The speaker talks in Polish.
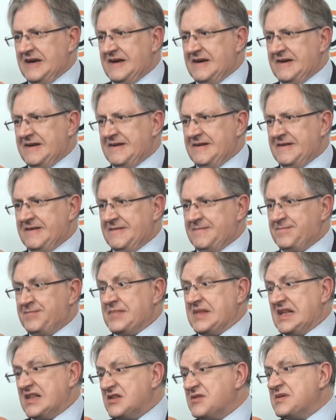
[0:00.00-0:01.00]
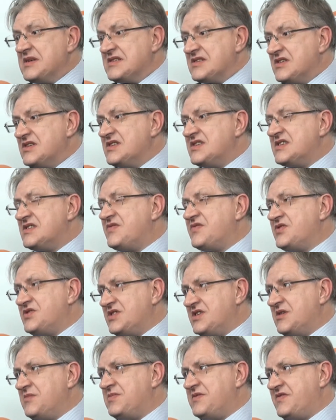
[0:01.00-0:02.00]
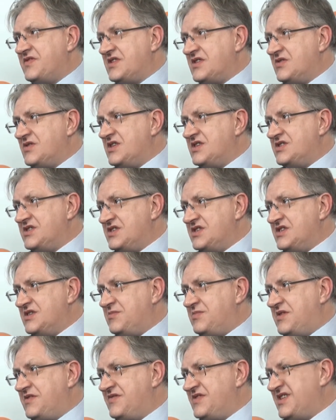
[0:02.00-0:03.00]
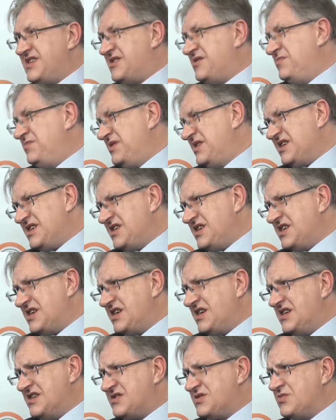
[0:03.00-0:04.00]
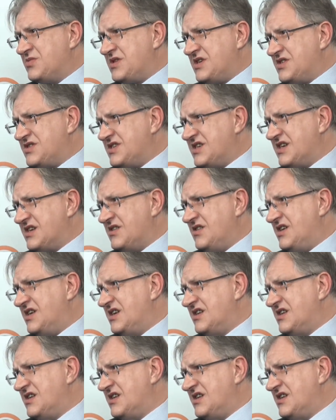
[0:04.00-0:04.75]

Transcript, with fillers: E, natomiast to jest stworzenie pewnego narzędzia prawnego. Pytanie na ile skutecznego.